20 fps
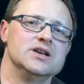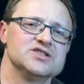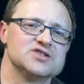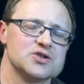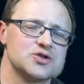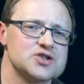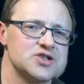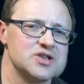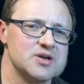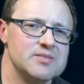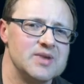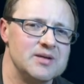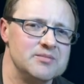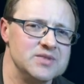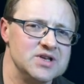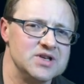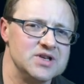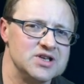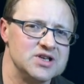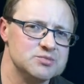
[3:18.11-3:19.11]
co trzeba
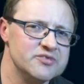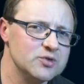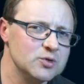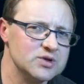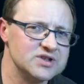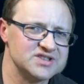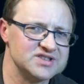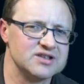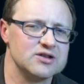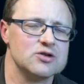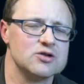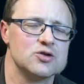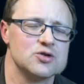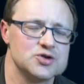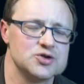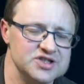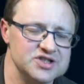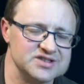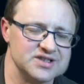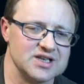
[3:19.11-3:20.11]
mieć, żeby w ogóle z tego
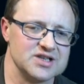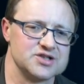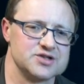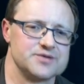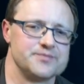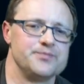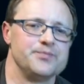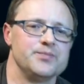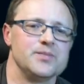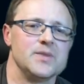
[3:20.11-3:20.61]
korzystać.